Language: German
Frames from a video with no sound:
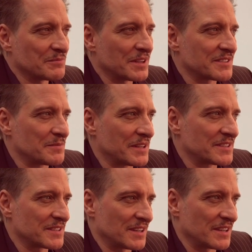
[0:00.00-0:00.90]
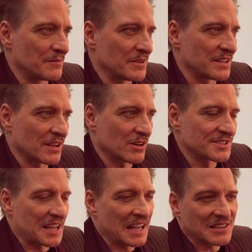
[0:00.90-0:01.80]
mit, mit, äh, mit einer
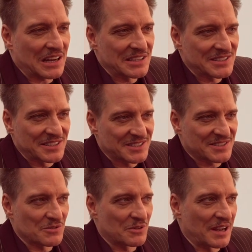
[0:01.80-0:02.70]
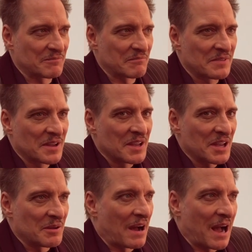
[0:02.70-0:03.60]
Konzertreise ist so einem,
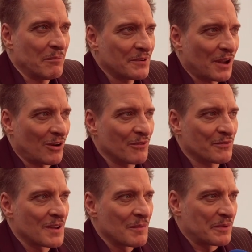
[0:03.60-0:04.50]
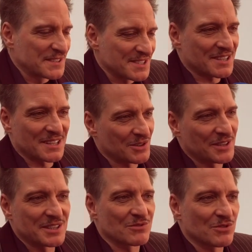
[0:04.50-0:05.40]
im Ablauf, bis es dann zur
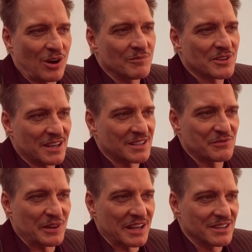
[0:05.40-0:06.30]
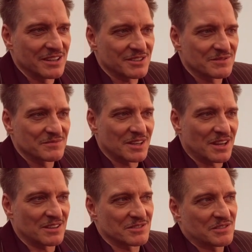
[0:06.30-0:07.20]
Lesung kommt, relativ ähnlich.
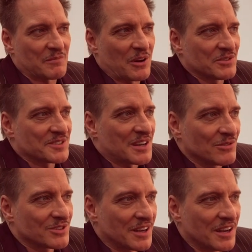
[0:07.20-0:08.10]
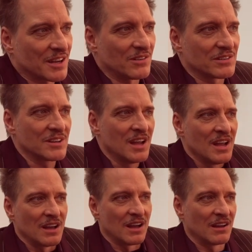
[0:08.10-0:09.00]
Ja, also ich habe auch einen Soundcheck und
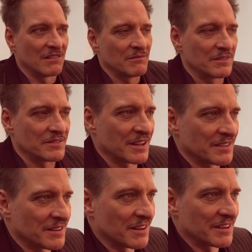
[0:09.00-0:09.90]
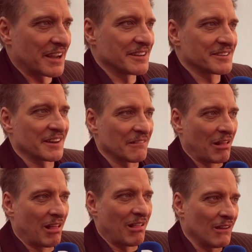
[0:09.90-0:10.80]
äh, dann äh, Catering
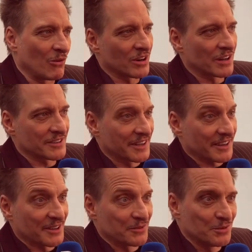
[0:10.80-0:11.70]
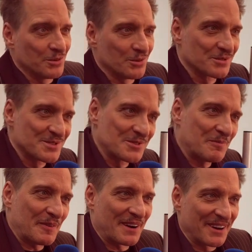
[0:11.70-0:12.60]
äh, oder Catering, uh,
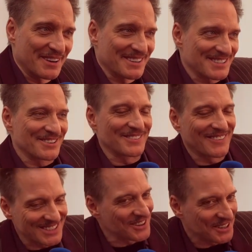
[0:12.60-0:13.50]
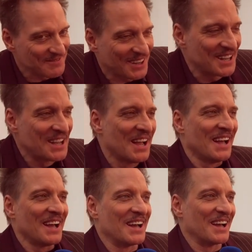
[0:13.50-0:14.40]
super, so, was auch immer.
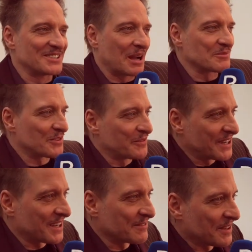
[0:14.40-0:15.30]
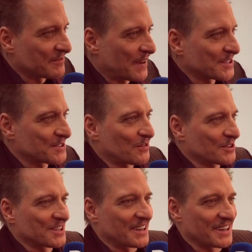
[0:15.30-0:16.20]
Äh, die haben schon wieder den falschen
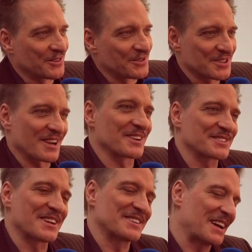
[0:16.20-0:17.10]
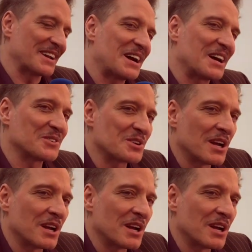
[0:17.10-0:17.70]
Wodka in den Kühlschrank gestellt, keine Ahnung.